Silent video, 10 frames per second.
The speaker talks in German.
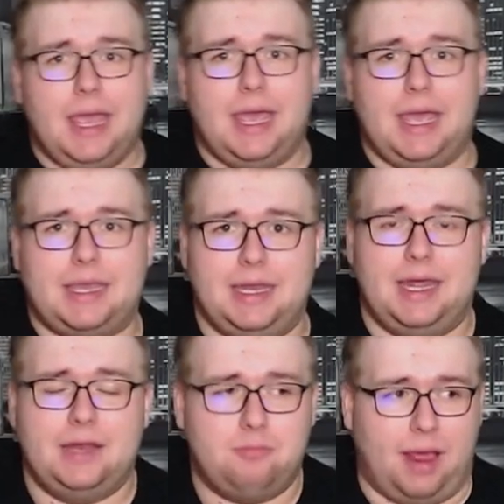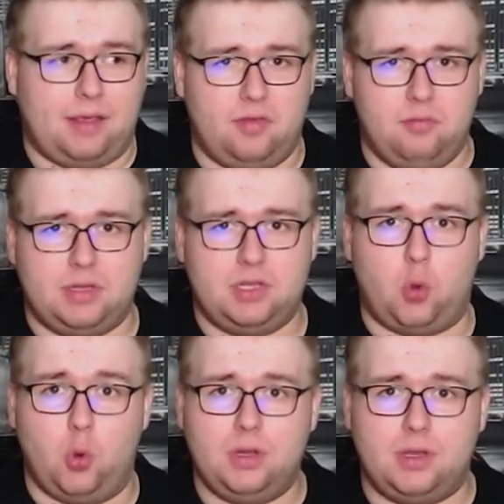äh, keine Ahnung, Maxima, die
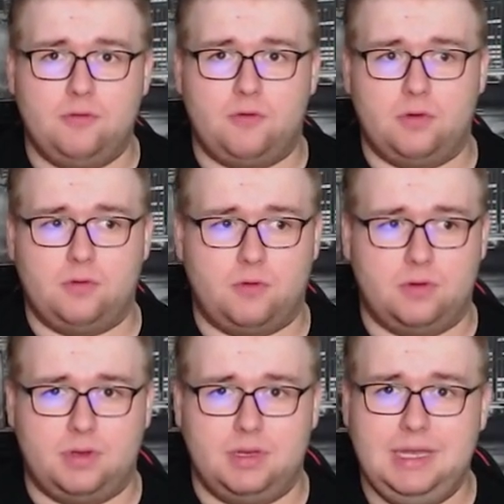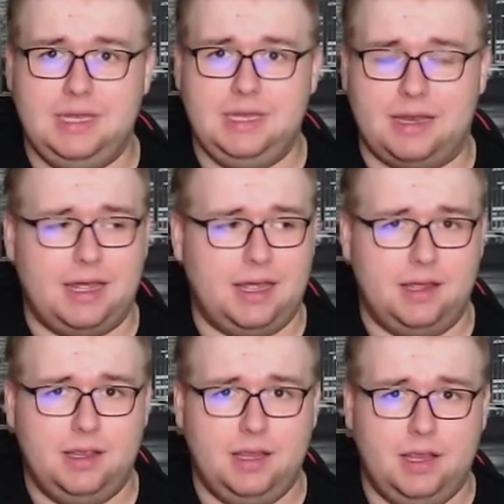Königin von, von den Niederlanden äh,